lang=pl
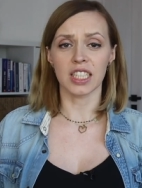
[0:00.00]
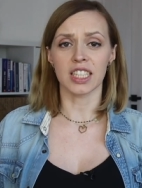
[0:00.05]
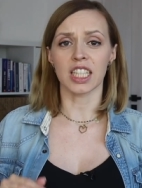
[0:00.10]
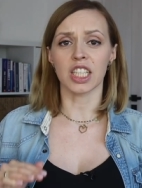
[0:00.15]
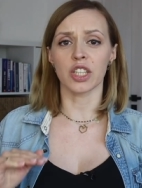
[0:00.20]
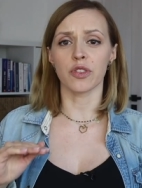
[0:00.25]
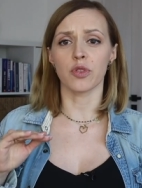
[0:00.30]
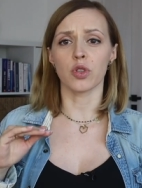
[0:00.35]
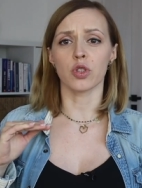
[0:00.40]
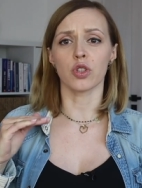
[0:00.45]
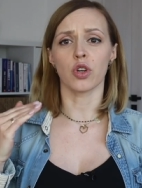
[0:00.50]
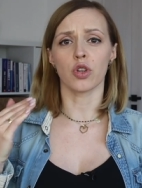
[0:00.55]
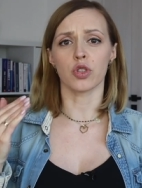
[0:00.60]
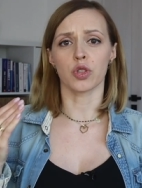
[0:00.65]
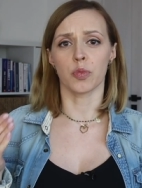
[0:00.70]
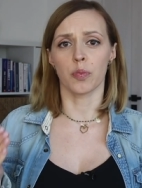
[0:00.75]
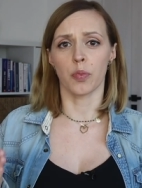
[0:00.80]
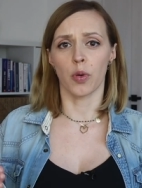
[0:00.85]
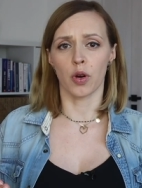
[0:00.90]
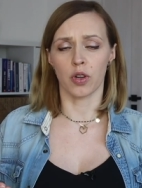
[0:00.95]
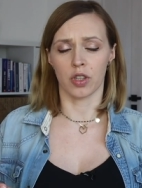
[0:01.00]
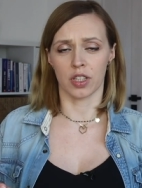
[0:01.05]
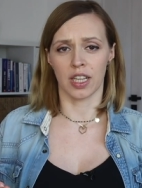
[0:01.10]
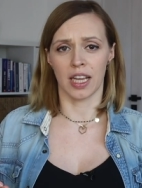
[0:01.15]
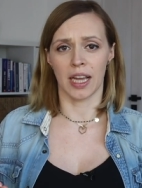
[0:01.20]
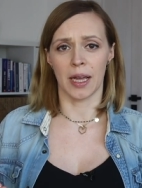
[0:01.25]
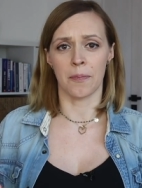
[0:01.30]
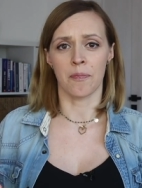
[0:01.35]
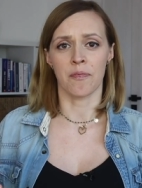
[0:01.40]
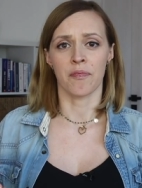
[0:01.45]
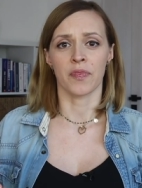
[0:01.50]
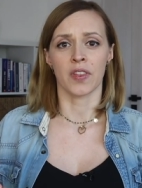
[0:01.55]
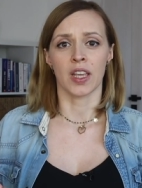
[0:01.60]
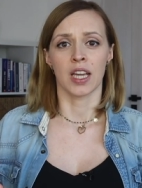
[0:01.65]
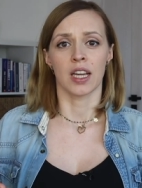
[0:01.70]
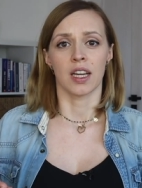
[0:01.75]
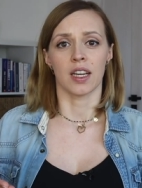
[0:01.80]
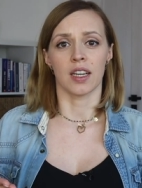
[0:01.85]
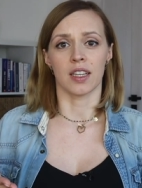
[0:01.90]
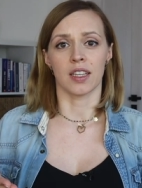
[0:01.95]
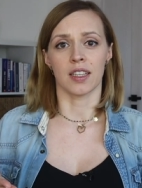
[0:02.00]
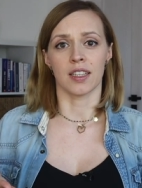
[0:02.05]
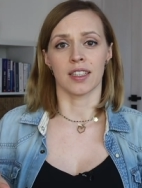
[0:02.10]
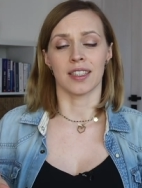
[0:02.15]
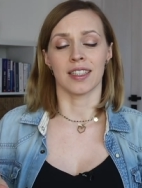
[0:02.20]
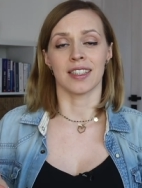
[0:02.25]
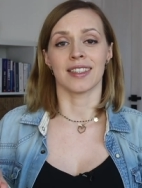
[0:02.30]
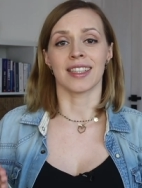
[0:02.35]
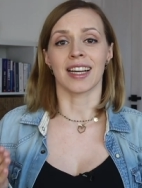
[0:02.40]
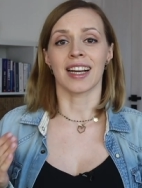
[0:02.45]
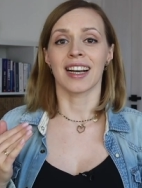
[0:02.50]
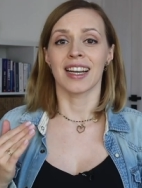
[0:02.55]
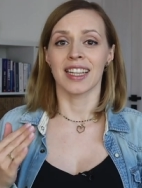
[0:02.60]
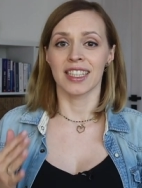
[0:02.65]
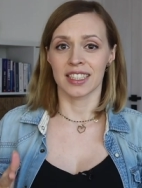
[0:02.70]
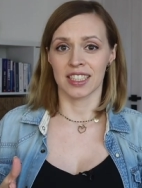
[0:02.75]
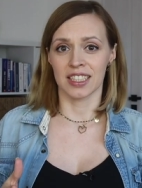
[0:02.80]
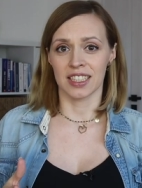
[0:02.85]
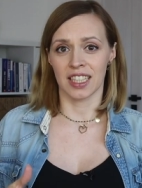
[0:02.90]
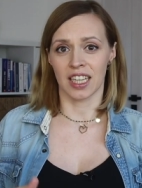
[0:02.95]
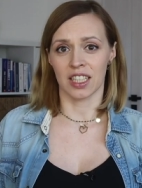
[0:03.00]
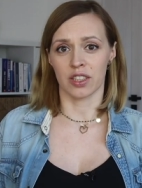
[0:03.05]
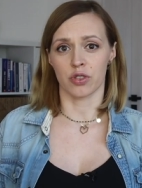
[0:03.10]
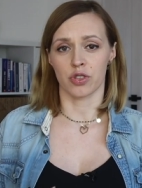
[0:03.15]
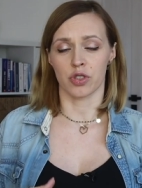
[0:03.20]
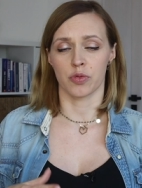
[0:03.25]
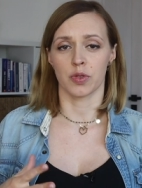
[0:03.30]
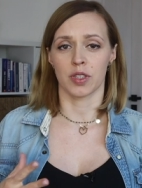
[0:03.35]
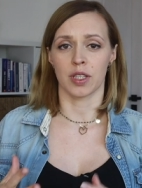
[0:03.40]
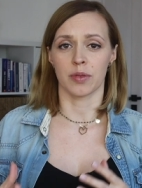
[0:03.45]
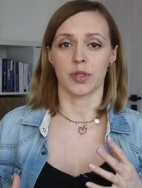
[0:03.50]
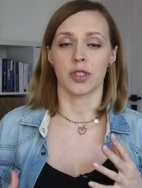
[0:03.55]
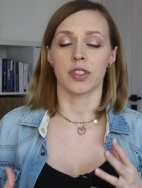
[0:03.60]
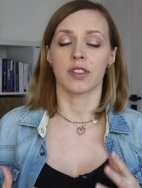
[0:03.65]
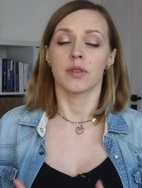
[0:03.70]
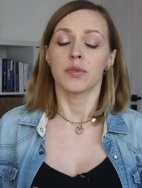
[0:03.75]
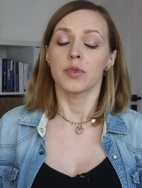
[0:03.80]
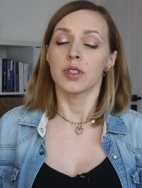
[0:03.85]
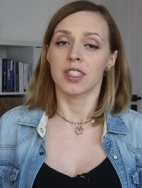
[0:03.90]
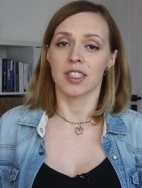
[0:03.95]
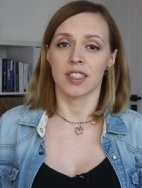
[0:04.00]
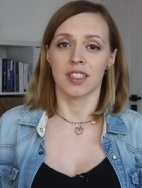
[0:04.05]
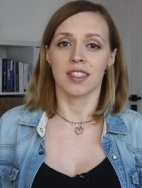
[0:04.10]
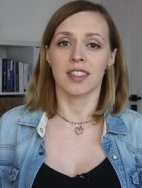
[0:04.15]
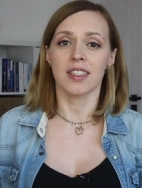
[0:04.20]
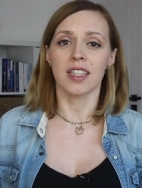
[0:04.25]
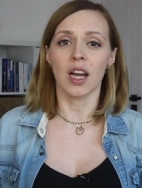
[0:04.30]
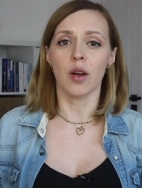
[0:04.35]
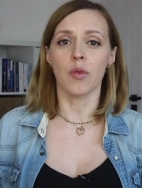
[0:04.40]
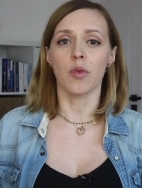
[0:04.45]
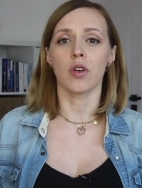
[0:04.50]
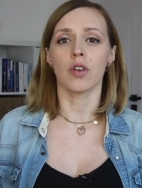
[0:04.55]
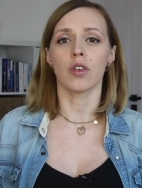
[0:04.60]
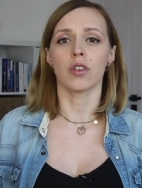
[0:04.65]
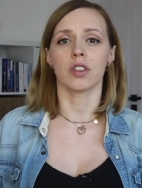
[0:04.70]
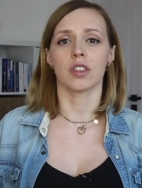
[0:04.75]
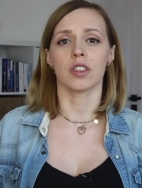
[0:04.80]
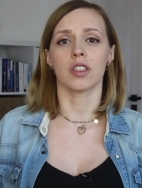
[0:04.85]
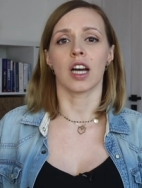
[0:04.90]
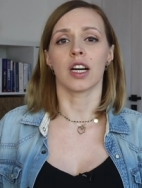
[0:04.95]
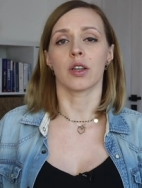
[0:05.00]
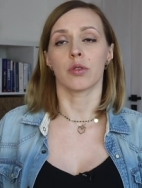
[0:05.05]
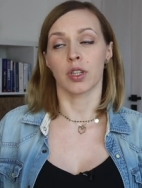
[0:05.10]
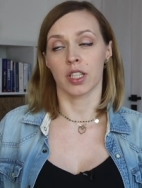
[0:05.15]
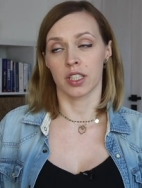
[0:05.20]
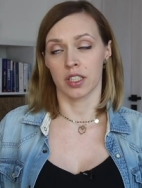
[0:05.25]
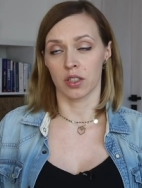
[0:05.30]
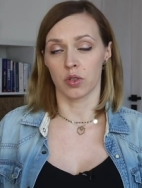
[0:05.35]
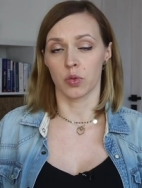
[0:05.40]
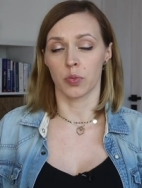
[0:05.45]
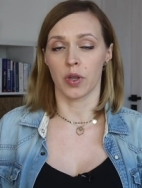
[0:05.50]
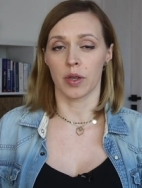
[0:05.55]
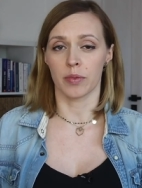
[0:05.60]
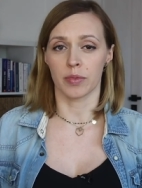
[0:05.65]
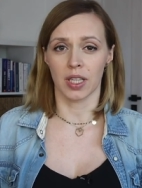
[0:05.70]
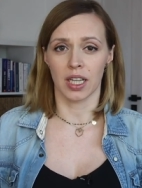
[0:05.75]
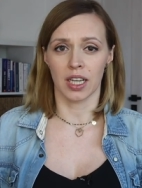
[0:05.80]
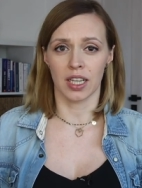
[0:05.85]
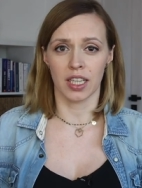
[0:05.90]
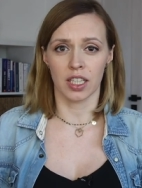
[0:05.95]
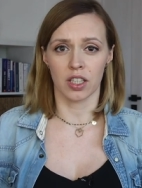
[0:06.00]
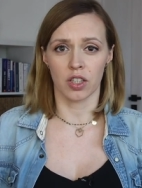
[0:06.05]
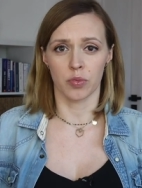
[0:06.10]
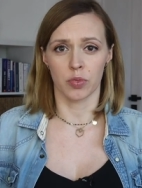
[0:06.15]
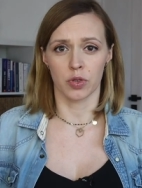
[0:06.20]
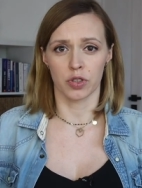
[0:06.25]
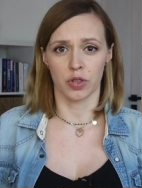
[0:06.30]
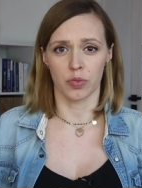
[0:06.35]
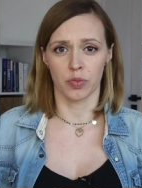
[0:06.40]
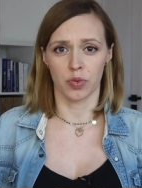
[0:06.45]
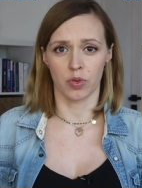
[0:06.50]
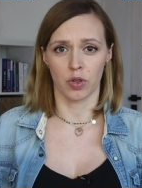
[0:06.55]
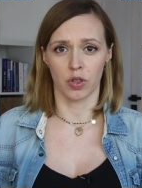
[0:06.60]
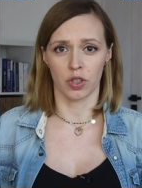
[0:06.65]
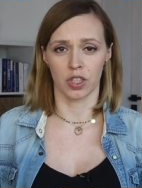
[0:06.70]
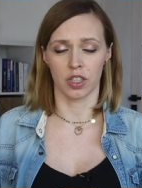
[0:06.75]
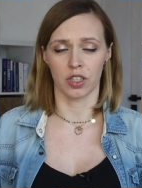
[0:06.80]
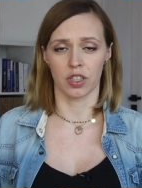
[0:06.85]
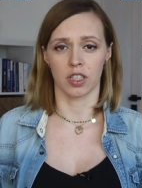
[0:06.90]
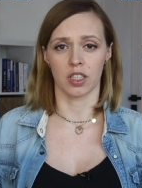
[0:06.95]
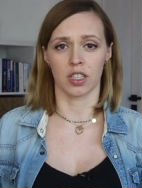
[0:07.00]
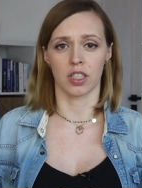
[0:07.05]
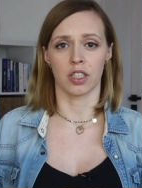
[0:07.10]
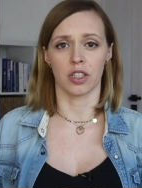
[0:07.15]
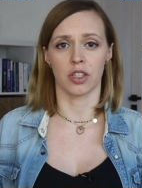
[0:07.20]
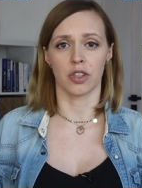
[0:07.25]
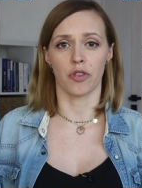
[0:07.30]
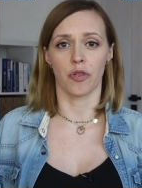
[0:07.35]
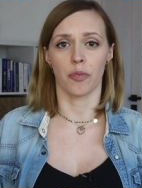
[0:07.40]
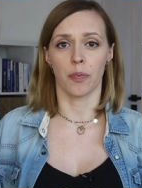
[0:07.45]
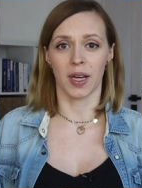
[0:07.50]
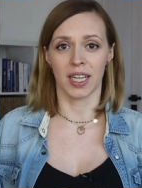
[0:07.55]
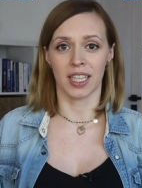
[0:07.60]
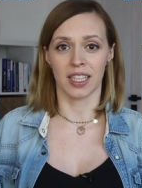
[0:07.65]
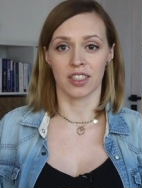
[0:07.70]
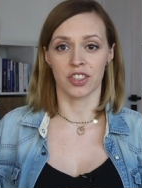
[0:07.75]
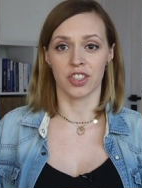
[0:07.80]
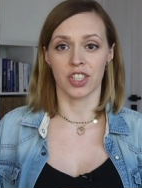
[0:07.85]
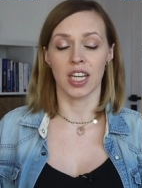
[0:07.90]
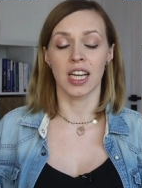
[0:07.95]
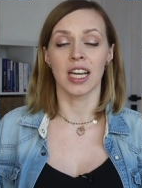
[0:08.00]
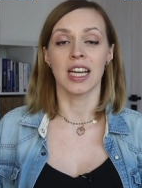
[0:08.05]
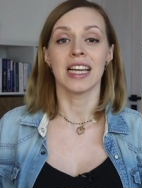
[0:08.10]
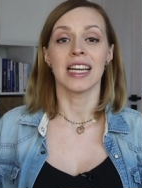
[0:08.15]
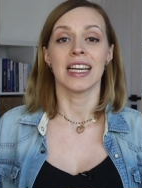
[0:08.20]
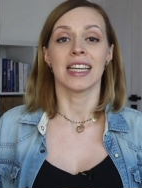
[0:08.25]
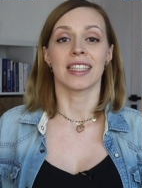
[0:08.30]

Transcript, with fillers: takie wodoodporne E, naklejki na to, żeby tam się z tym nic nie stało. E, akurat je kupiłam na Allegro, bo nie było ich e, w pakiecie.